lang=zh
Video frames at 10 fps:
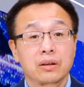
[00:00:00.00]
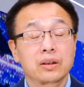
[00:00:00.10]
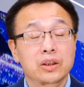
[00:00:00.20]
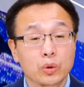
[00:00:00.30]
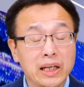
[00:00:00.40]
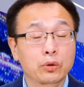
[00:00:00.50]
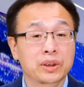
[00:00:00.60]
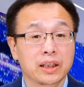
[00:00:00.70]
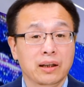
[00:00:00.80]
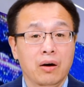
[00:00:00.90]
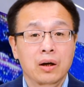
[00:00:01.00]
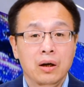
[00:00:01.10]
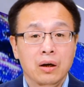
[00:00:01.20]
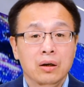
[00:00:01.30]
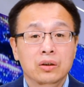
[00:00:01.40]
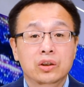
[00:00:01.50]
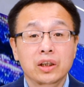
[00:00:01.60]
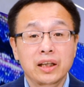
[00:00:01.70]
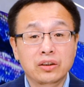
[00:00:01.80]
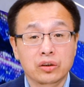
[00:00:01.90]
邮件中写道：“这
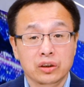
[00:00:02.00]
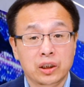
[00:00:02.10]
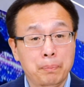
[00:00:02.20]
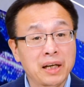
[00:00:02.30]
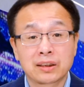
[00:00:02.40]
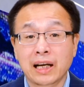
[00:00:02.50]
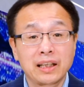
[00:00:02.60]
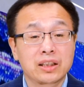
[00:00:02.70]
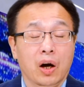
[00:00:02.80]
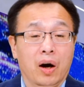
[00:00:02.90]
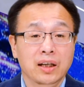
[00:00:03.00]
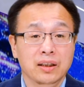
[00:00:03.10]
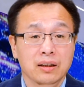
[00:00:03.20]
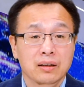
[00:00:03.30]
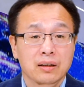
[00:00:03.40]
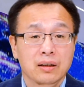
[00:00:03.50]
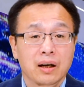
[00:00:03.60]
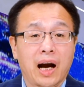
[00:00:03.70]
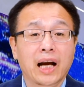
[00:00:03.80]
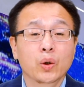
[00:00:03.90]
也只是冰山一角而已。”
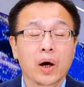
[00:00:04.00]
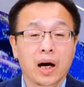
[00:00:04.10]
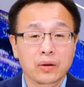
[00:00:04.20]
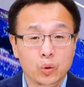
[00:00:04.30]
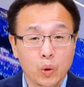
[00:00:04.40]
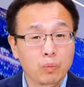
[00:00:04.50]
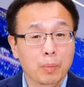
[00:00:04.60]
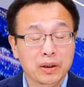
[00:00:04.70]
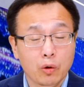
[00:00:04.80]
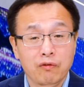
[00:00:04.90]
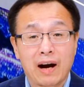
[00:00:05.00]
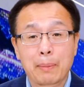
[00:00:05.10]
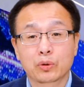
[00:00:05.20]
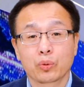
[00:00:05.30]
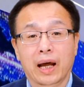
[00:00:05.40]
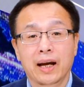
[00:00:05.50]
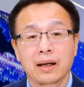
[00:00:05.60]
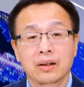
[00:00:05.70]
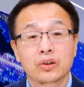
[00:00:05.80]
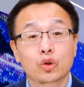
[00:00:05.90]
还有很多我们都发不出来
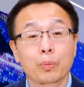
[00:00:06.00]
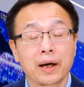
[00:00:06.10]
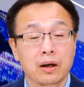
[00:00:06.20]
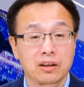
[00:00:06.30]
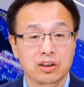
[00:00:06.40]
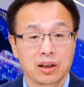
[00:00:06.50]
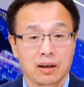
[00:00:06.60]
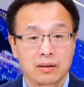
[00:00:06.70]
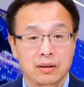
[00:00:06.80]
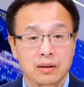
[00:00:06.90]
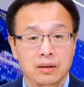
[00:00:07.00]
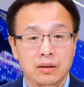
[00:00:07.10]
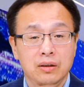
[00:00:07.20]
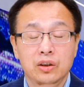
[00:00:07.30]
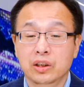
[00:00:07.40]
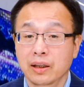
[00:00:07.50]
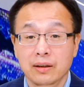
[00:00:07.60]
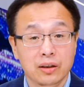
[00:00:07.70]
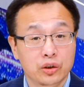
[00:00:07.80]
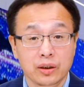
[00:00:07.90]
就被和谐了，真
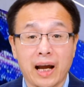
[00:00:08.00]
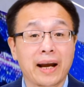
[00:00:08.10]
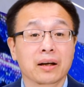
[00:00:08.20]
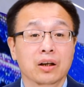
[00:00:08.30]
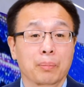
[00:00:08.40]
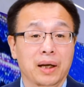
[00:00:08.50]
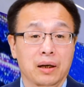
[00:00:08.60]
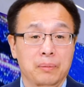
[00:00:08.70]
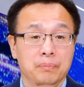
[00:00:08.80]
的是太可悲了。